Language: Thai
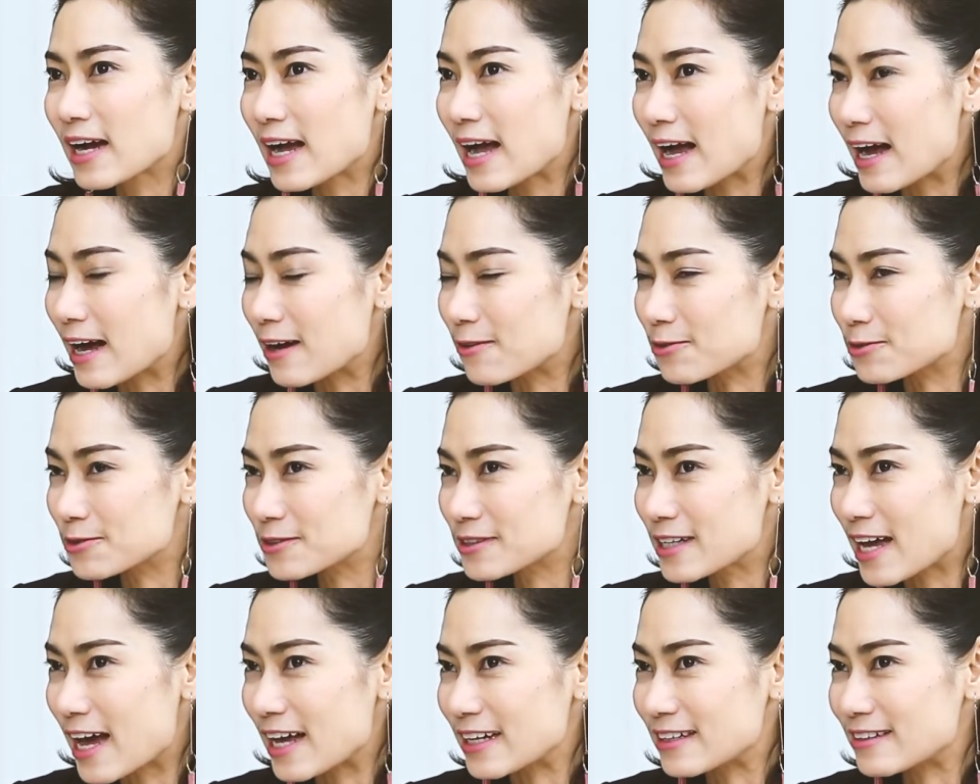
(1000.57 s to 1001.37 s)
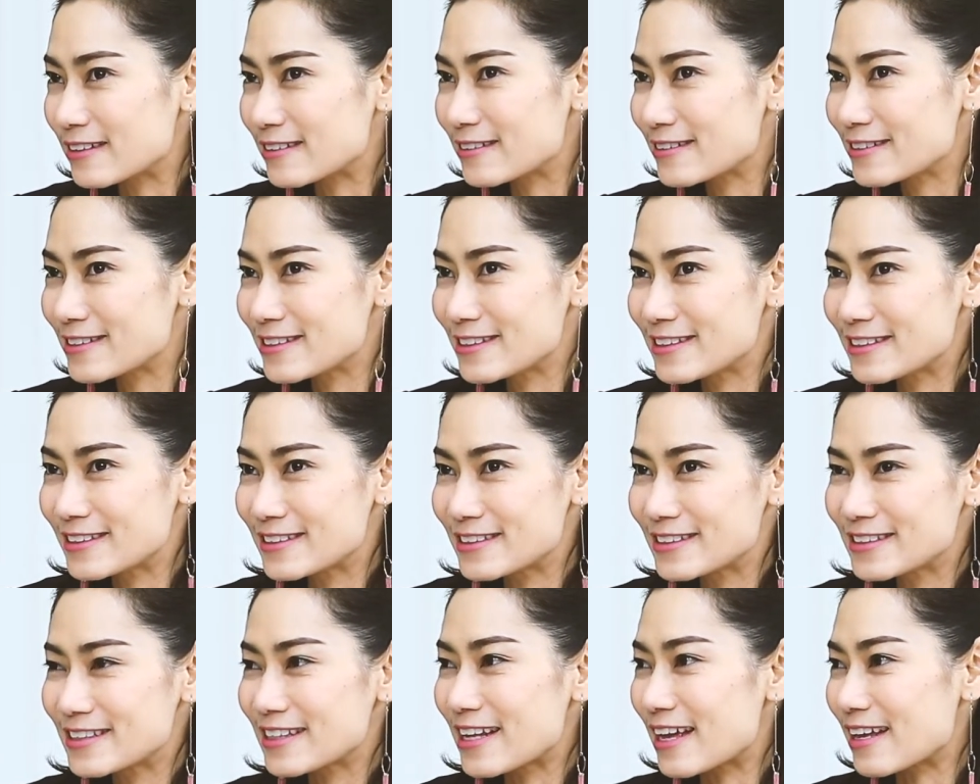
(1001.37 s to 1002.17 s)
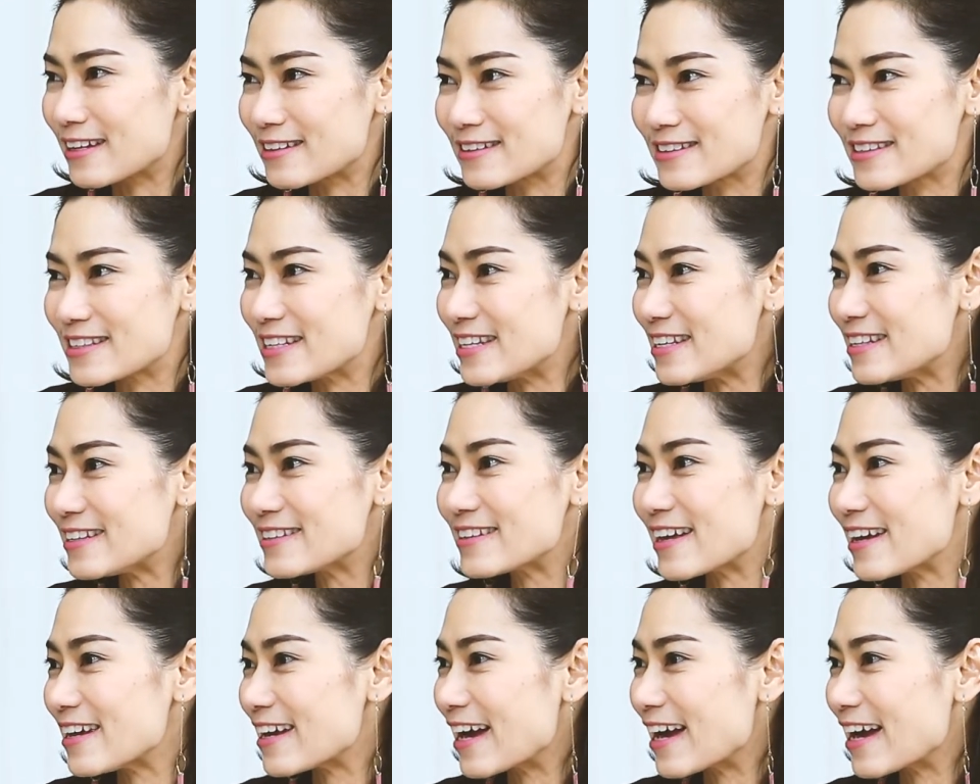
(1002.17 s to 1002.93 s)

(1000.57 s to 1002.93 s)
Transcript: ข่าวสัตว์สัตว์สีใส่